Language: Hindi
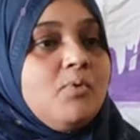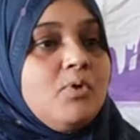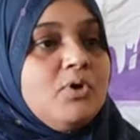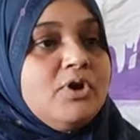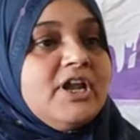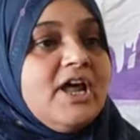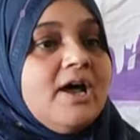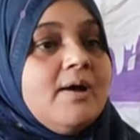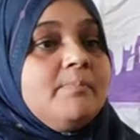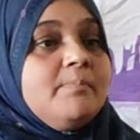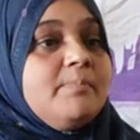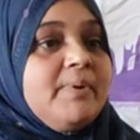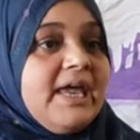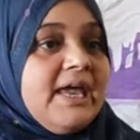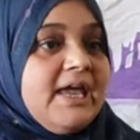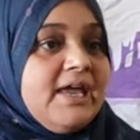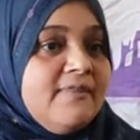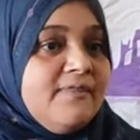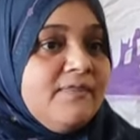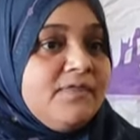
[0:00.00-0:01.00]
बोलना बे
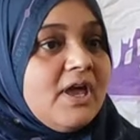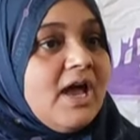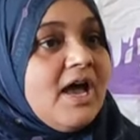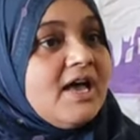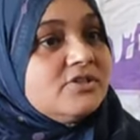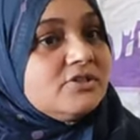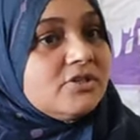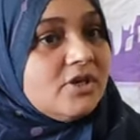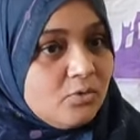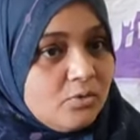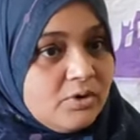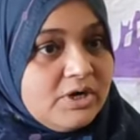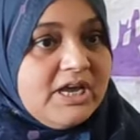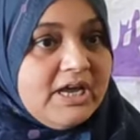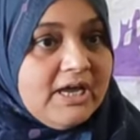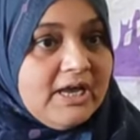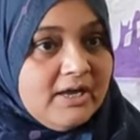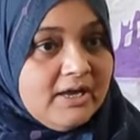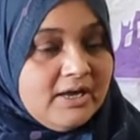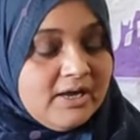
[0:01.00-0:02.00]
ज़रूरी
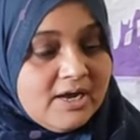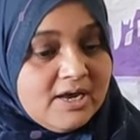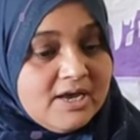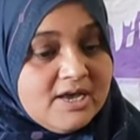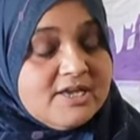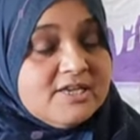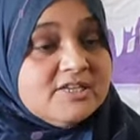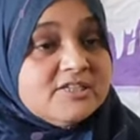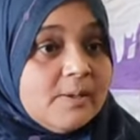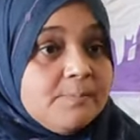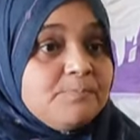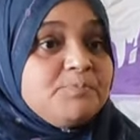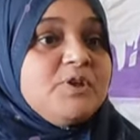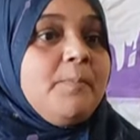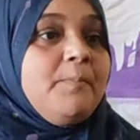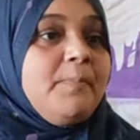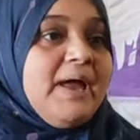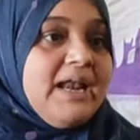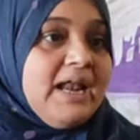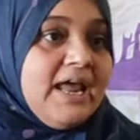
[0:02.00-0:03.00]
है सबसे
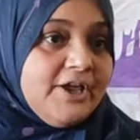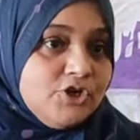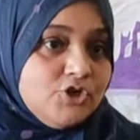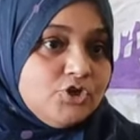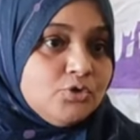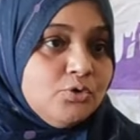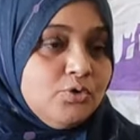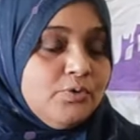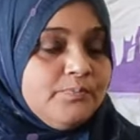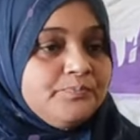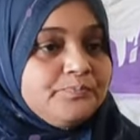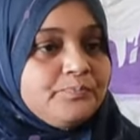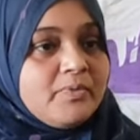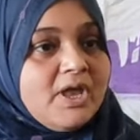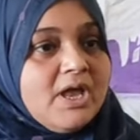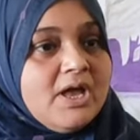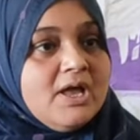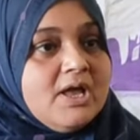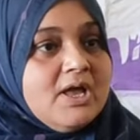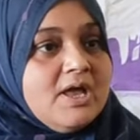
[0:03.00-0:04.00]
पहला इशू
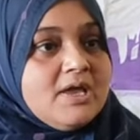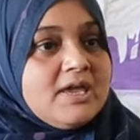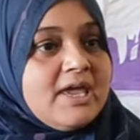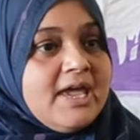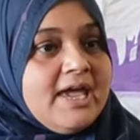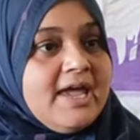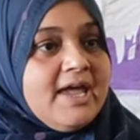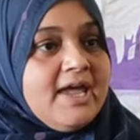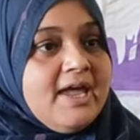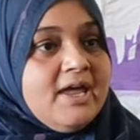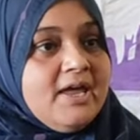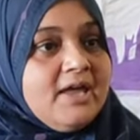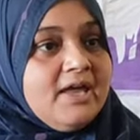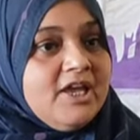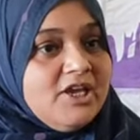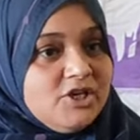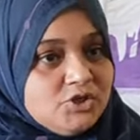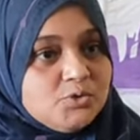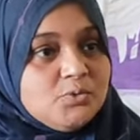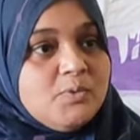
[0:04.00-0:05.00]
कि
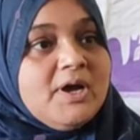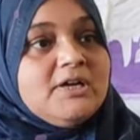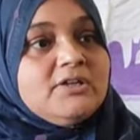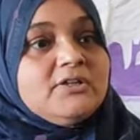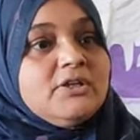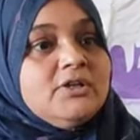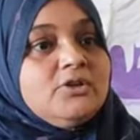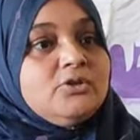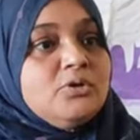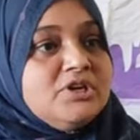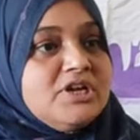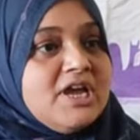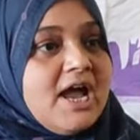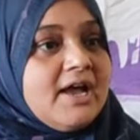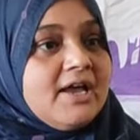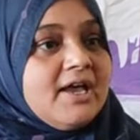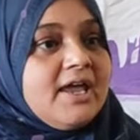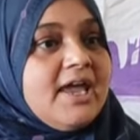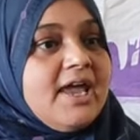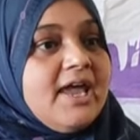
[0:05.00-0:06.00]
इस वक्त दुनिया
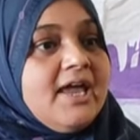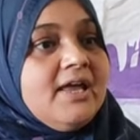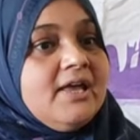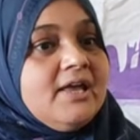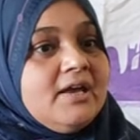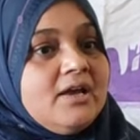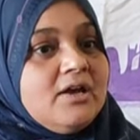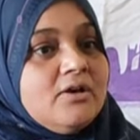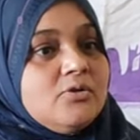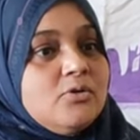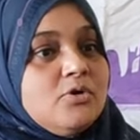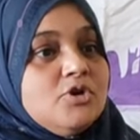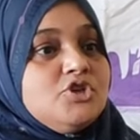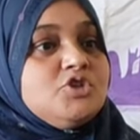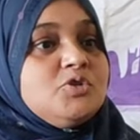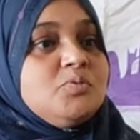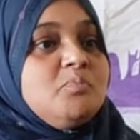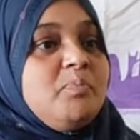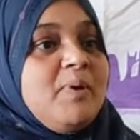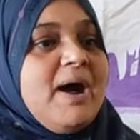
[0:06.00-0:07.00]
के
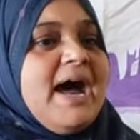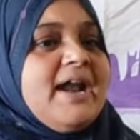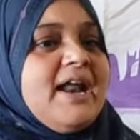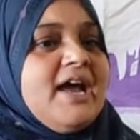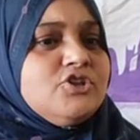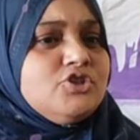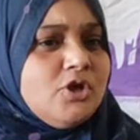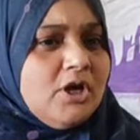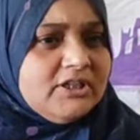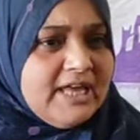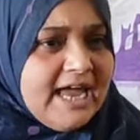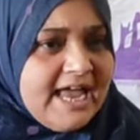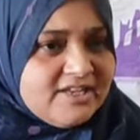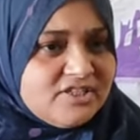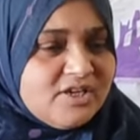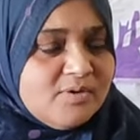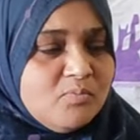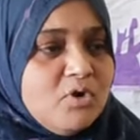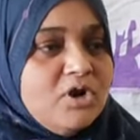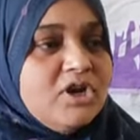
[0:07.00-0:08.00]
कुछ 12-14
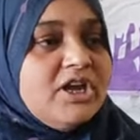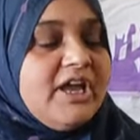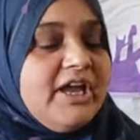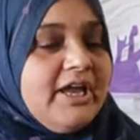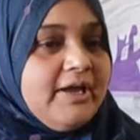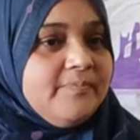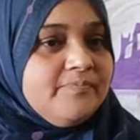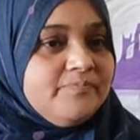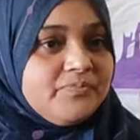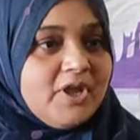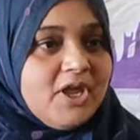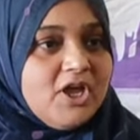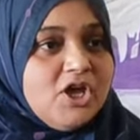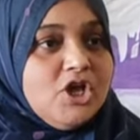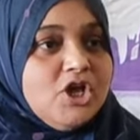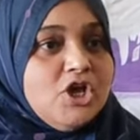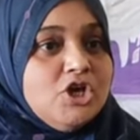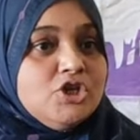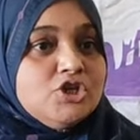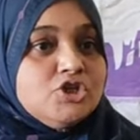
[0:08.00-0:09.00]
ऐसे मुल्क
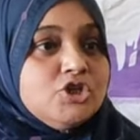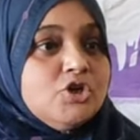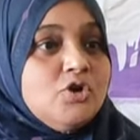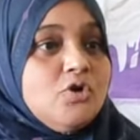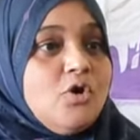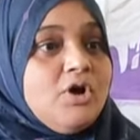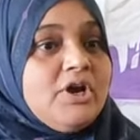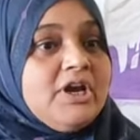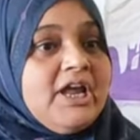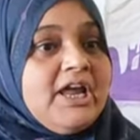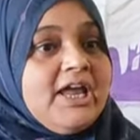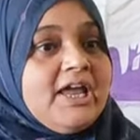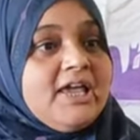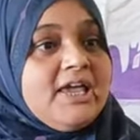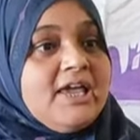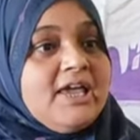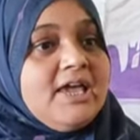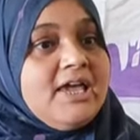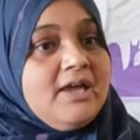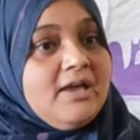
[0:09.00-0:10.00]
हैं जिन्होंने कि